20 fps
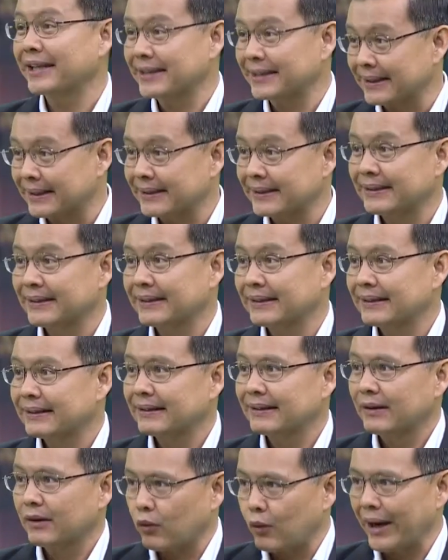รถที่จะ
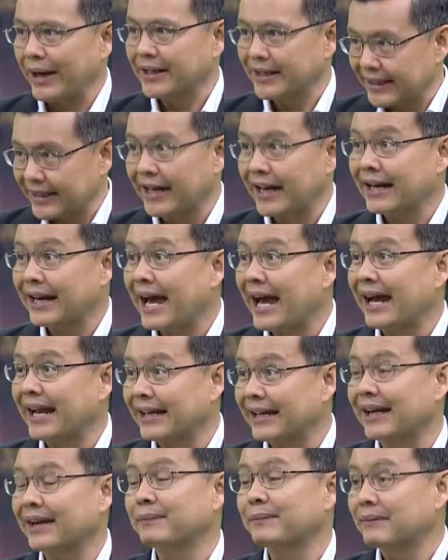วันหนึ่งข้างหน้า
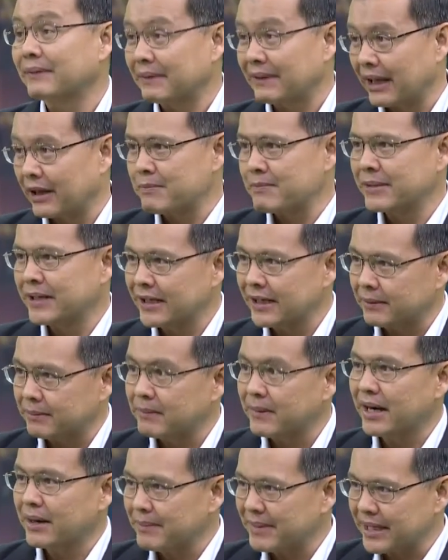นะครับแล้ว
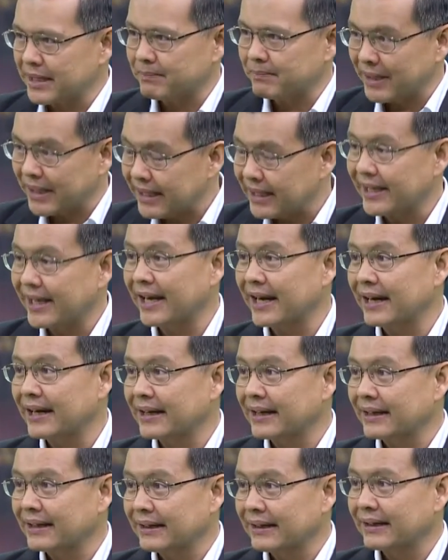เมื่อมีพี่เลี้ยง
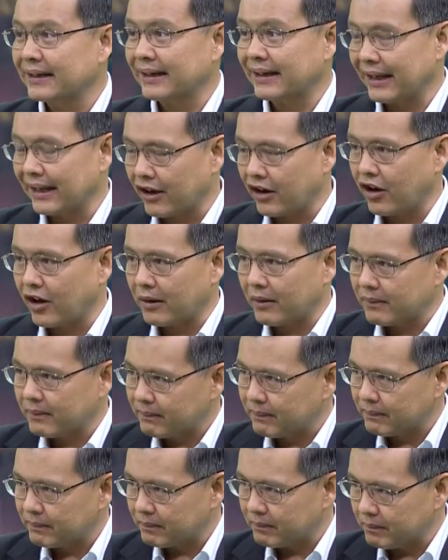แล้วก็
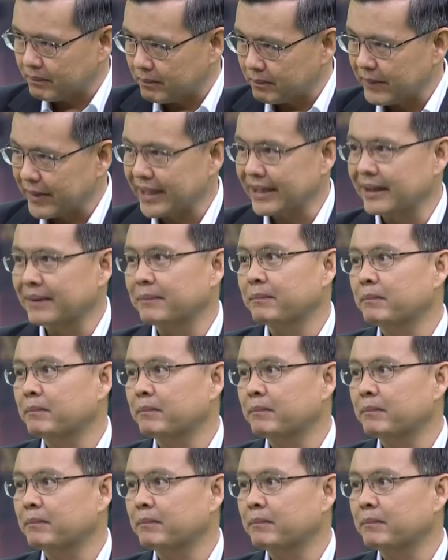มี